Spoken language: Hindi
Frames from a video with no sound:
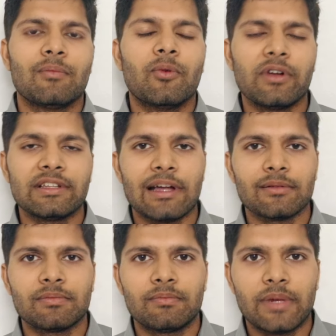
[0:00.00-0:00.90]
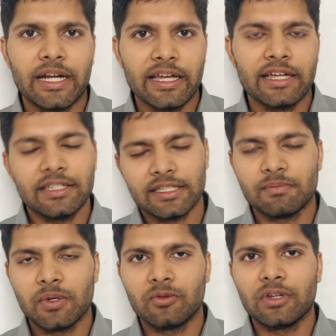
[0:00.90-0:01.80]
बोर्ड एग्जाम्स बड़े हैं यस
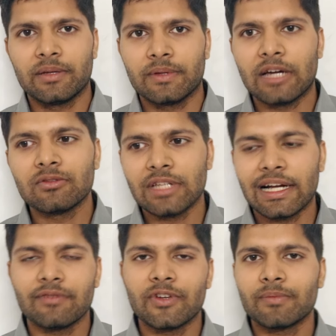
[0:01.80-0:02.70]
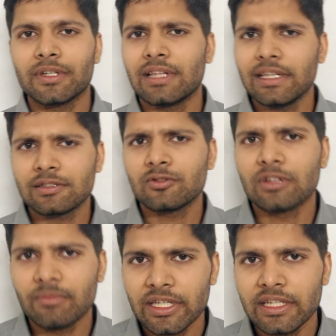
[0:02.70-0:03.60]
बिल्कुल हैं क्या उनसे आगे फर्क पड़ता है यस टू
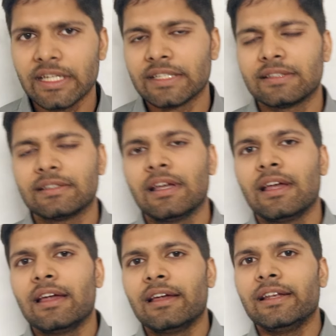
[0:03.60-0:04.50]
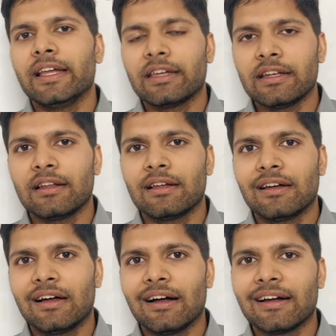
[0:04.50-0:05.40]
सम डिग्री यस लेकिन
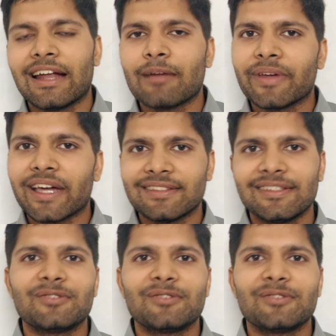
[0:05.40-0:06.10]
अगर आप एक ऐसे